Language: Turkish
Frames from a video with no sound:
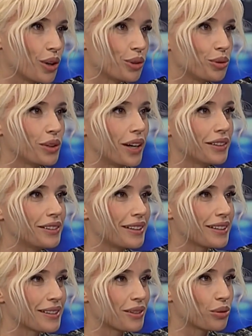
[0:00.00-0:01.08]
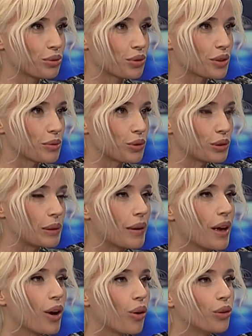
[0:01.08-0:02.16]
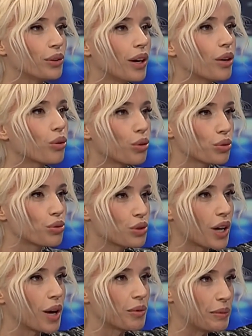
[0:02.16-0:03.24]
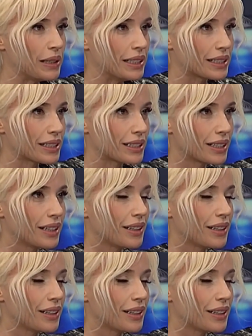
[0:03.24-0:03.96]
Dünyanın neresinde olursam olayım ona koşacağımı bilir